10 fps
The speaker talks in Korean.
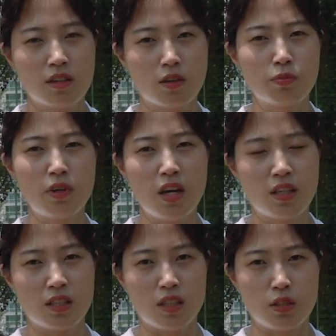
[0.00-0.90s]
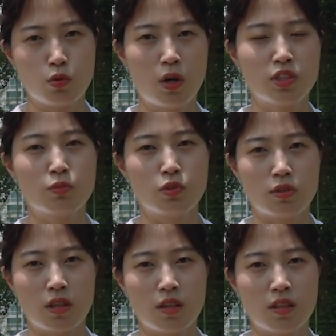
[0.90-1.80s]
그런 플레이를 좋아하시는
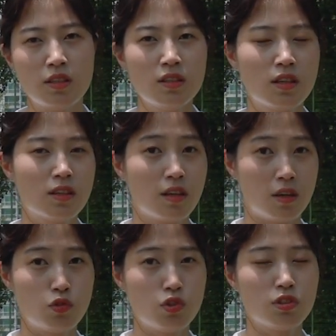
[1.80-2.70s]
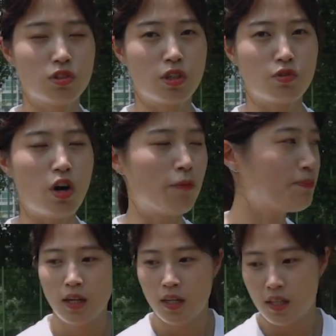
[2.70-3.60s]
분들한테는 네, 추천드리고요.
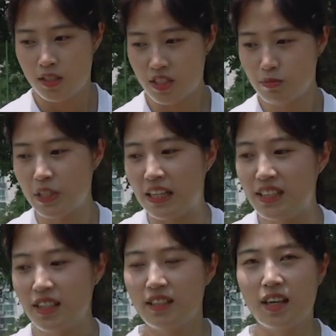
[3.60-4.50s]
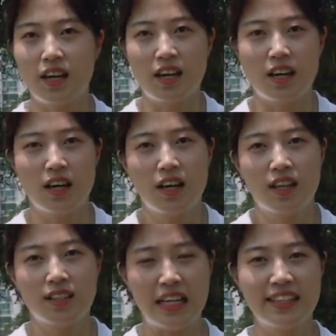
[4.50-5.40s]
지금 잔디 상태가
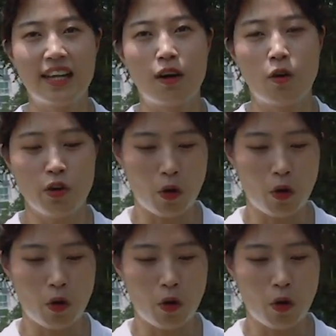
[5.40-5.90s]
잔디가 거의